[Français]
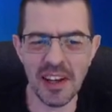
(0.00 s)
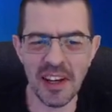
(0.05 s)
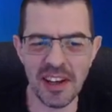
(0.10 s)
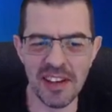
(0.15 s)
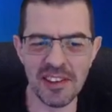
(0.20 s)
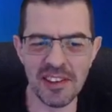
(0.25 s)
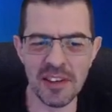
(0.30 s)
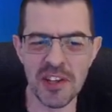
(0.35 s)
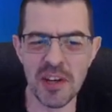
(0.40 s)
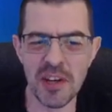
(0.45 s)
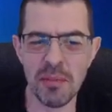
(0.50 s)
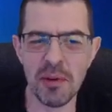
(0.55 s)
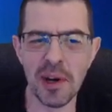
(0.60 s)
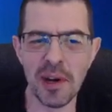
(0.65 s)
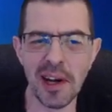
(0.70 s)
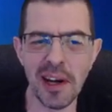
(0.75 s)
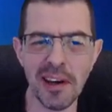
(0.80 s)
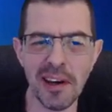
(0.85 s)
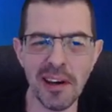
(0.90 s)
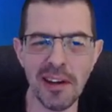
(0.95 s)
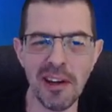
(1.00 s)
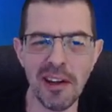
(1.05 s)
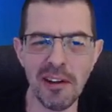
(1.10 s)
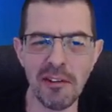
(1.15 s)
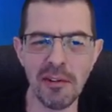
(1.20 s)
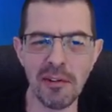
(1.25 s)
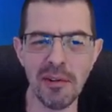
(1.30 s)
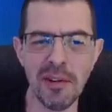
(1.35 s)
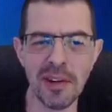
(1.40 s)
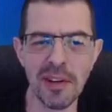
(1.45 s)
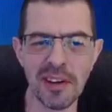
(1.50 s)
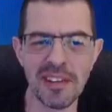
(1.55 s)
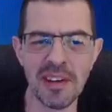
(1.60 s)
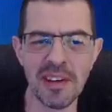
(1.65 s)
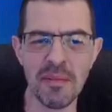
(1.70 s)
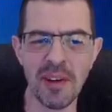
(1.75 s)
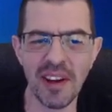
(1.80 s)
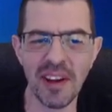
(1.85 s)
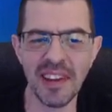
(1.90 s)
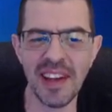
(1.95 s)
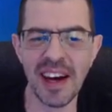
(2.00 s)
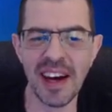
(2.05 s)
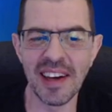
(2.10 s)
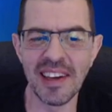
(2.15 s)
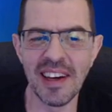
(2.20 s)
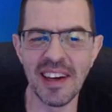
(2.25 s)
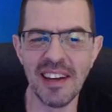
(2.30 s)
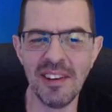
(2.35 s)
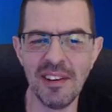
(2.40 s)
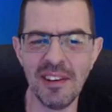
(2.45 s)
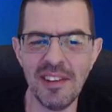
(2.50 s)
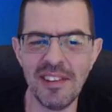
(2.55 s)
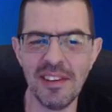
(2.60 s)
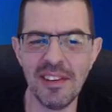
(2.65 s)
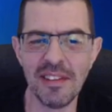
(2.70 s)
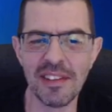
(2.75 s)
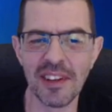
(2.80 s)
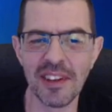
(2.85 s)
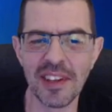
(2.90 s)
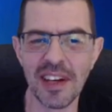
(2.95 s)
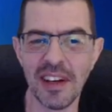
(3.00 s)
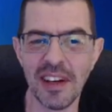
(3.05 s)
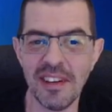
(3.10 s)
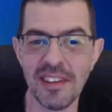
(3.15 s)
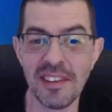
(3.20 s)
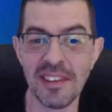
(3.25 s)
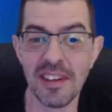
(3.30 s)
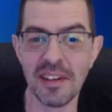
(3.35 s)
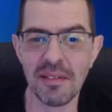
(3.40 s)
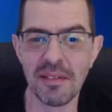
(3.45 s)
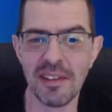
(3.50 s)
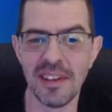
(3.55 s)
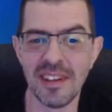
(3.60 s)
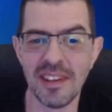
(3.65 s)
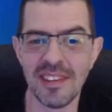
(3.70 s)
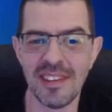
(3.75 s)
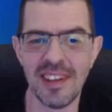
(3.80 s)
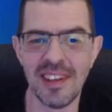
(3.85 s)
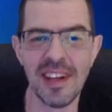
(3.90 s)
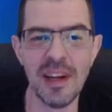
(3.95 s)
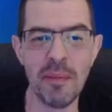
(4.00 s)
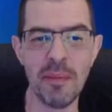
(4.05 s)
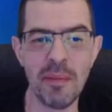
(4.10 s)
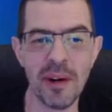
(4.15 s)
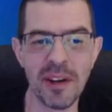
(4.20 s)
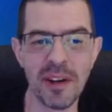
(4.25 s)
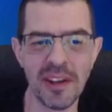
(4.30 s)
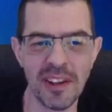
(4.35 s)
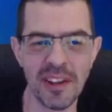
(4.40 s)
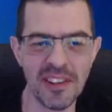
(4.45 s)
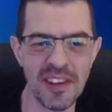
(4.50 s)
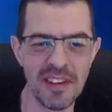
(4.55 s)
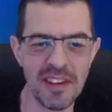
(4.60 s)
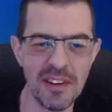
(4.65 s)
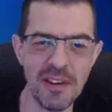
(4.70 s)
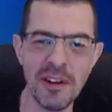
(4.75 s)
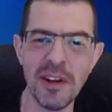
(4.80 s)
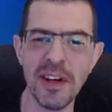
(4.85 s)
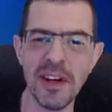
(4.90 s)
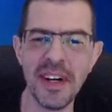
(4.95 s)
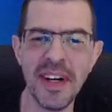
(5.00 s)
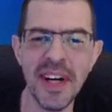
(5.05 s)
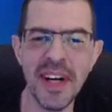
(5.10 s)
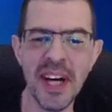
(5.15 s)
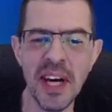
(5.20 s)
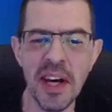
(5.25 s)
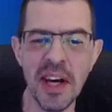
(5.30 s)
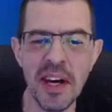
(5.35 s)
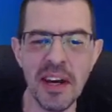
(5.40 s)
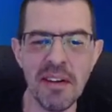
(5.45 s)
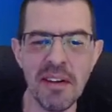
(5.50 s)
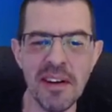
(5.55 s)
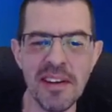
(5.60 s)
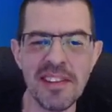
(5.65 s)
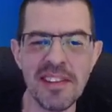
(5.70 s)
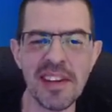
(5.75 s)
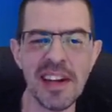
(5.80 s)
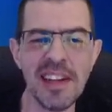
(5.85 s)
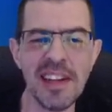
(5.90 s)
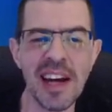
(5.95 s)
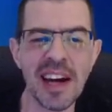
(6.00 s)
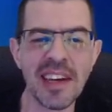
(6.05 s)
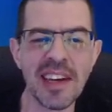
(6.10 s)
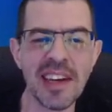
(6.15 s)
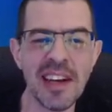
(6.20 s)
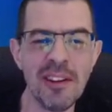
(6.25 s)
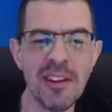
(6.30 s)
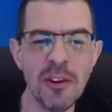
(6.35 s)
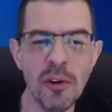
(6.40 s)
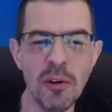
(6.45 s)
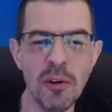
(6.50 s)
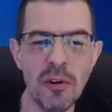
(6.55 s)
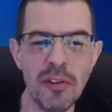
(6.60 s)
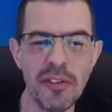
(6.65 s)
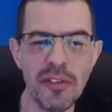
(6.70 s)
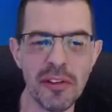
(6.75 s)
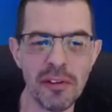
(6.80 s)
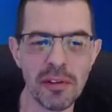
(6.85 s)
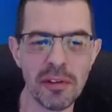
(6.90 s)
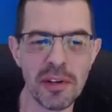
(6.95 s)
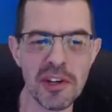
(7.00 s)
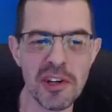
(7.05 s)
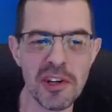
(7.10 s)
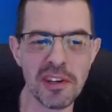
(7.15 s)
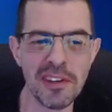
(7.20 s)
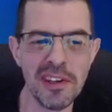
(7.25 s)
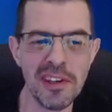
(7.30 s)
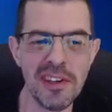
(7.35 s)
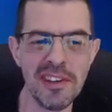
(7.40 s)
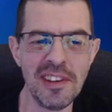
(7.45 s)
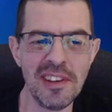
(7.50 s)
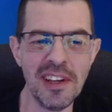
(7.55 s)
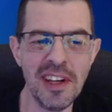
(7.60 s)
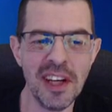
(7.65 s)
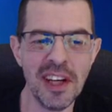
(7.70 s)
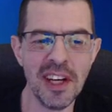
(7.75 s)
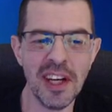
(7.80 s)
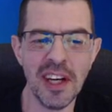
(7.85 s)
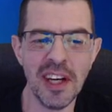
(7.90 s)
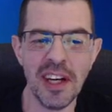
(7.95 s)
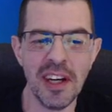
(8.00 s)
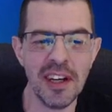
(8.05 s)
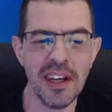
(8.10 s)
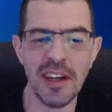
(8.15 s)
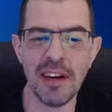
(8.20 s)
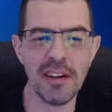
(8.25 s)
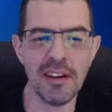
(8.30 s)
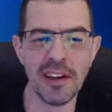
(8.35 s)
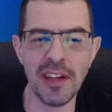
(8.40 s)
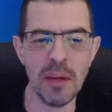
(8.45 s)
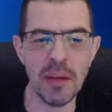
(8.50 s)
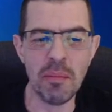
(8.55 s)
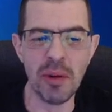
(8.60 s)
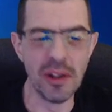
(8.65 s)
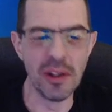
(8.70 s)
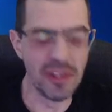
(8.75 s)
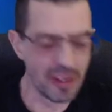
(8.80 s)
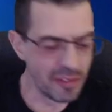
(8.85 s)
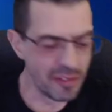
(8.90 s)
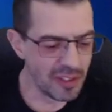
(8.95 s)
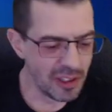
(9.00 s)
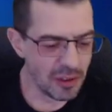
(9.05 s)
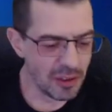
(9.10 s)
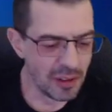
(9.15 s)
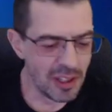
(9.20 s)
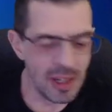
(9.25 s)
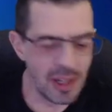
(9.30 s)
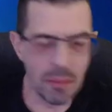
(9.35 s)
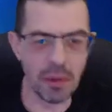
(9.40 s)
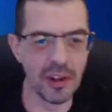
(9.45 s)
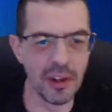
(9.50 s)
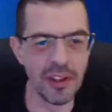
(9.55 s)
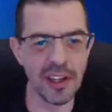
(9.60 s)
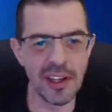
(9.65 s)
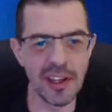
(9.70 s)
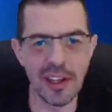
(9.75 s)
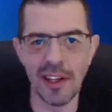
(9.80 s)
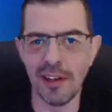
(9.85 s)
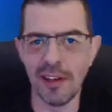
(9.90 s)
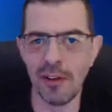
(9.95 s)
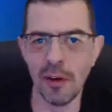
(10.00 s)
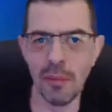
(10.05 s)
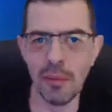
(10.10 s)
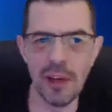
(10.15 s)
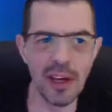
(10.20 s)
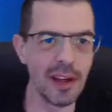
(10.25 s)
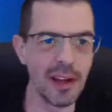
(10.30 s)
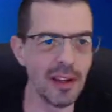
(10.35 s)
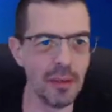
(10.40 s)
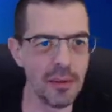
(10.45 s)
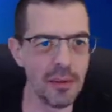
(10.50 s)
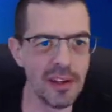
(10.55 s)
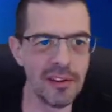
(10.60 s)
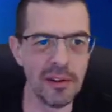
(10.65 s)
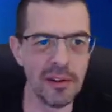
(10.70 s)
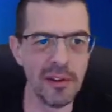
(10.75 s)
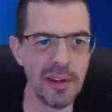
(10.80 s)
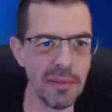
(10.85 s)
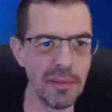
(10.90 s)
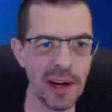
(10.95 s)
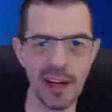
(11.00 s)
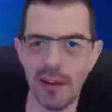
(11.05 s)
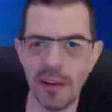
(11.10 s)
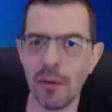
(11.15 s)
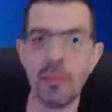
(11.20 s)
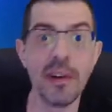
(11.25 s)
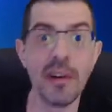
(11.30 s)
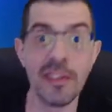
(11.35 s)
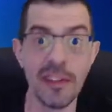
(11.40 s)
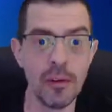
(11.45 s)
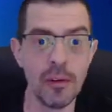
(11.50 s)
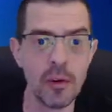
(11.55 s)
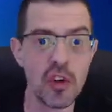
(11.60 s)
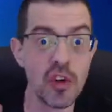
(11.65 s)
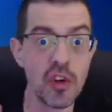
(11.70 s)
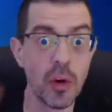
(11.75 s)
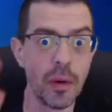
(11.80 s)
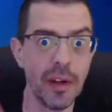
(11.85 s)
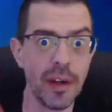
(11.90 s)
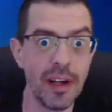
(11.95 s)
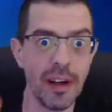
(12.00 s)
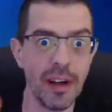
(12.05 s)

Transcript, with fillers: Qu'est-ce que j'ai pu claquer des thunes dans ces bandes d'arcade de 1945 Putain, c'était à l'époque quand il y avait une, il y avait une salle d'arcade de ouf sur les Champs-Élysées. Et avec des potes, en fait, on allait prendre des canettes de bière, des pièces de 10 balles et on passait nos journées,